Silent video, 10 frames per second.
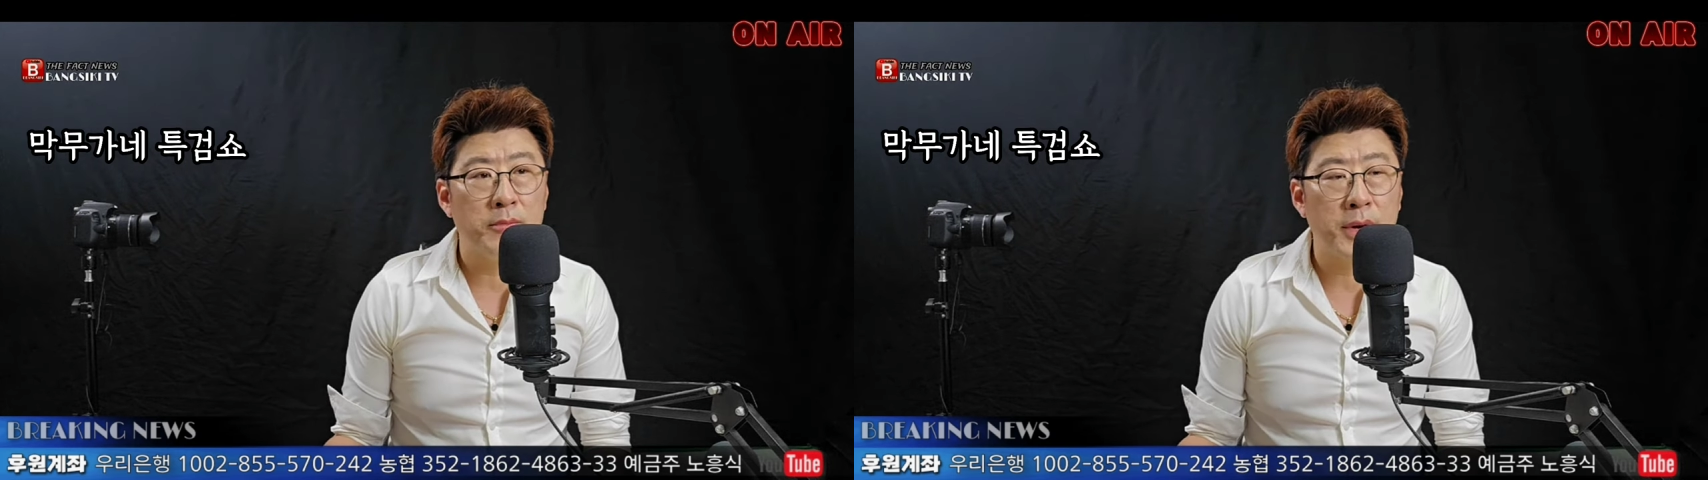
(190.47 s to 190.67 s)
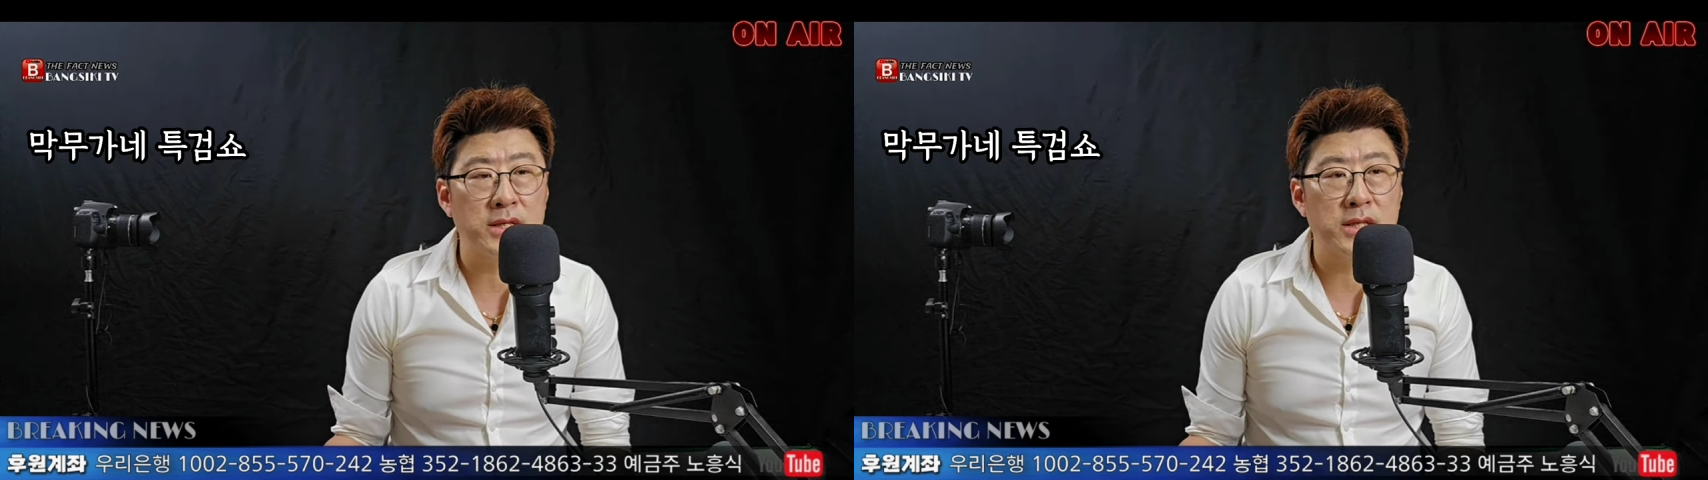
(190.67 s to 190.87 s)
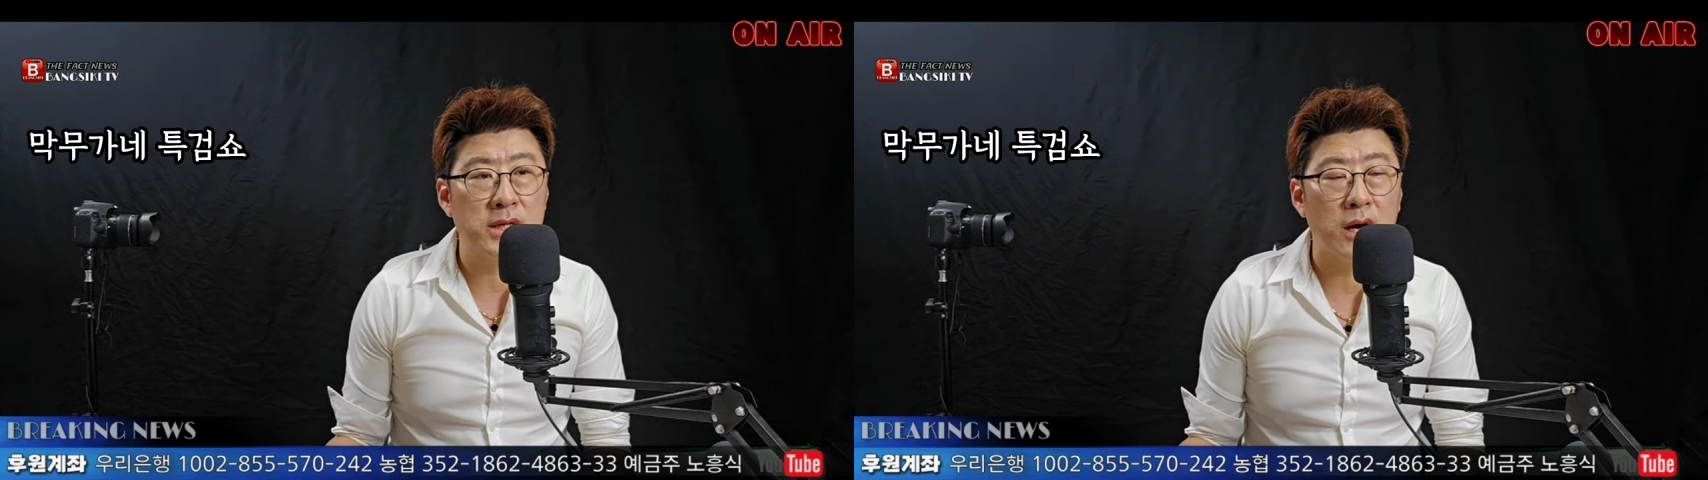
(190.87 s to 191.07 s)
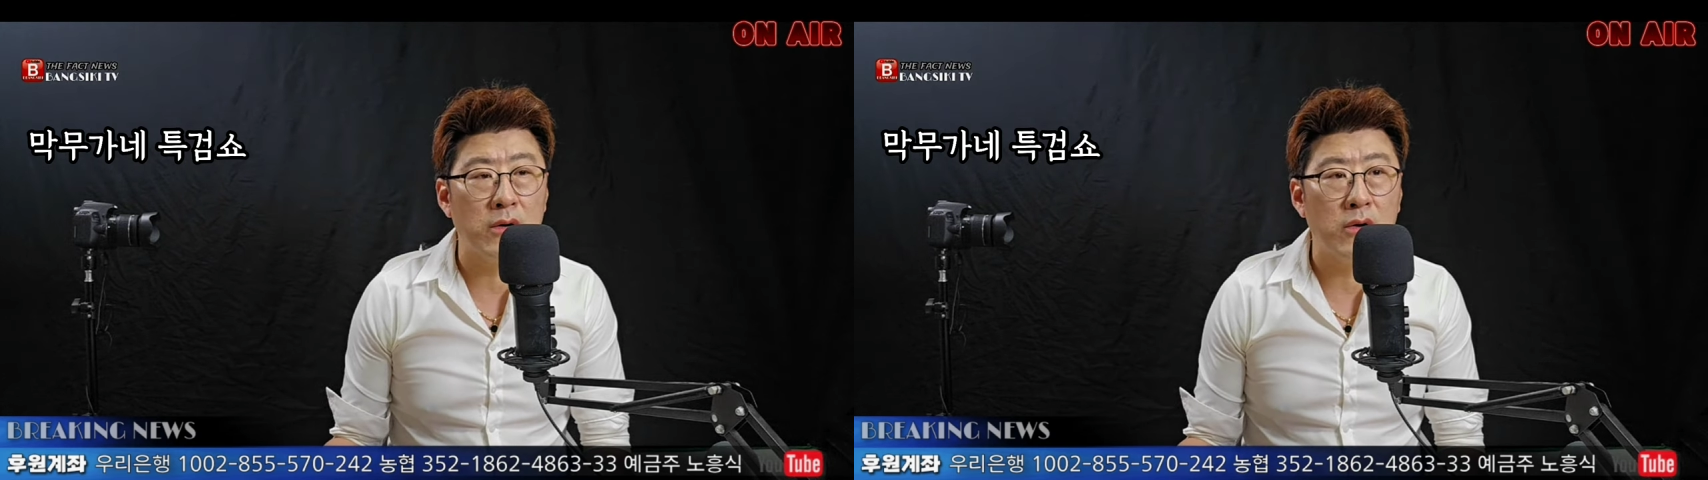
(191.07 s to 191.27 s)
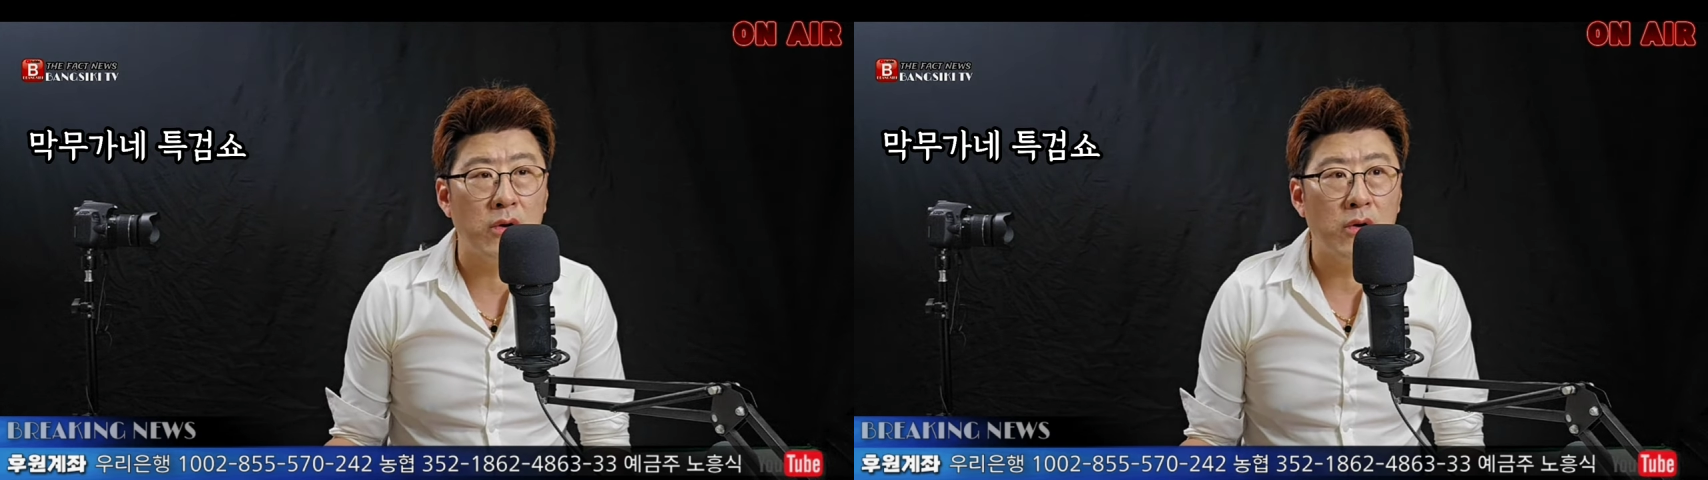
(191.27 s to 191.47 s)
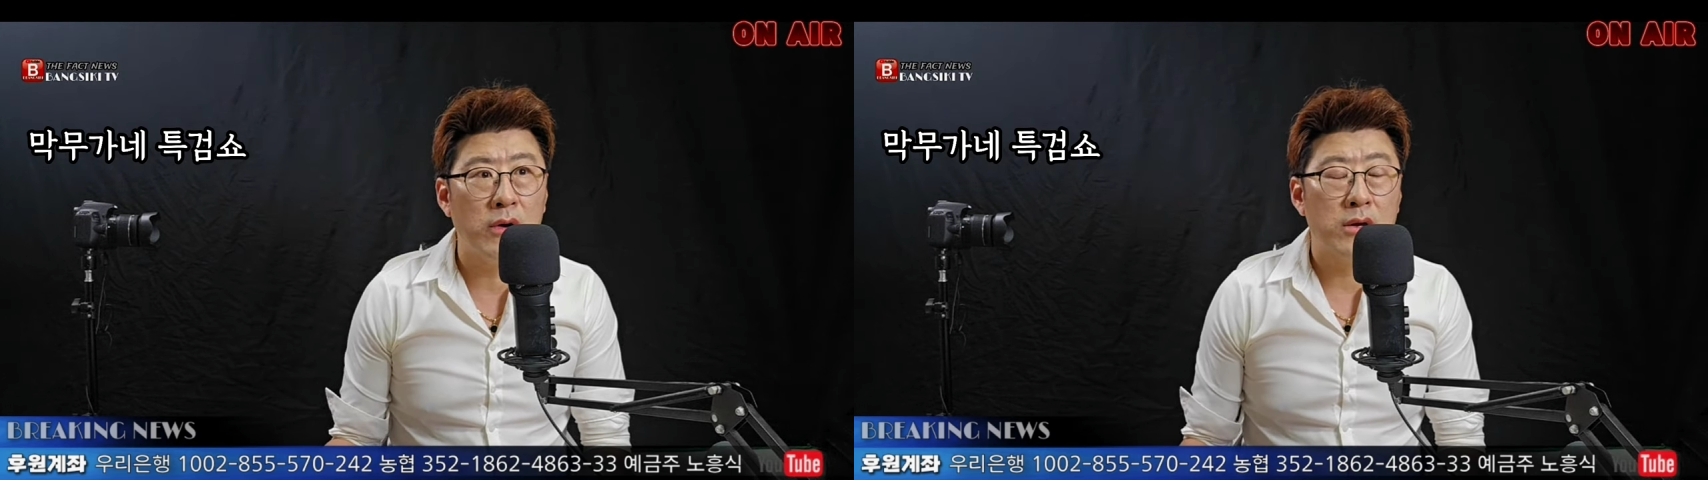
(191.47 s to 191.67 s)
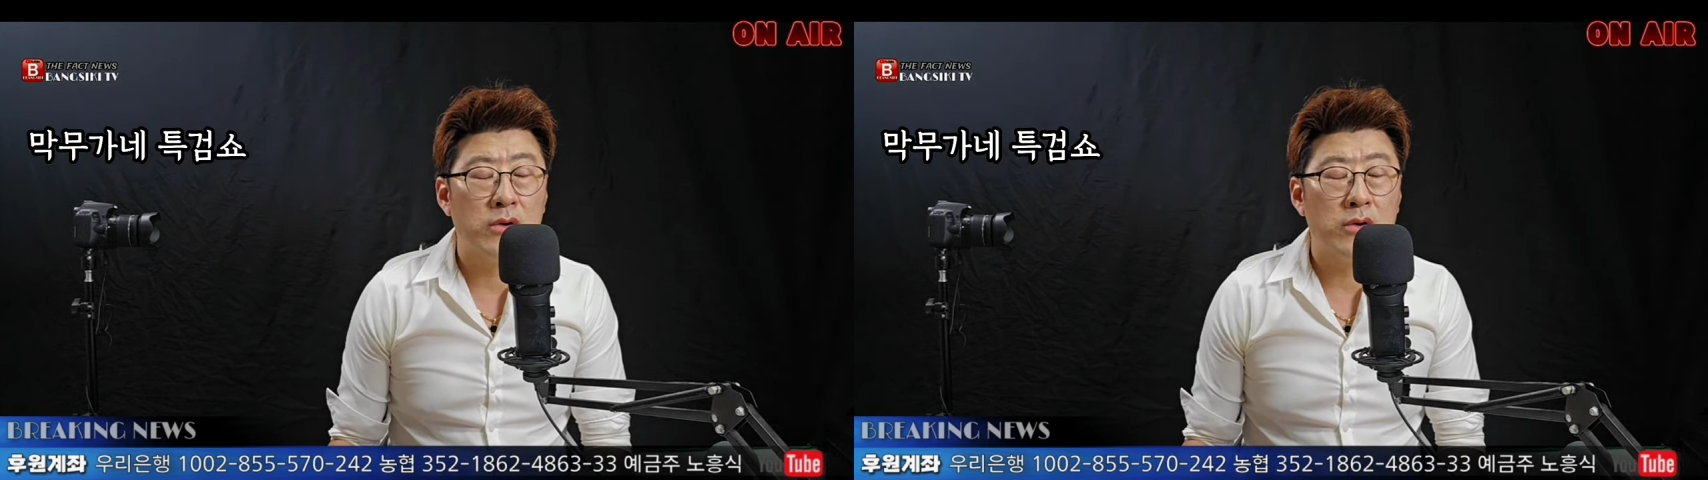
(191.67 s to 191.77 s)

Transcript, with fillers: 패싱하고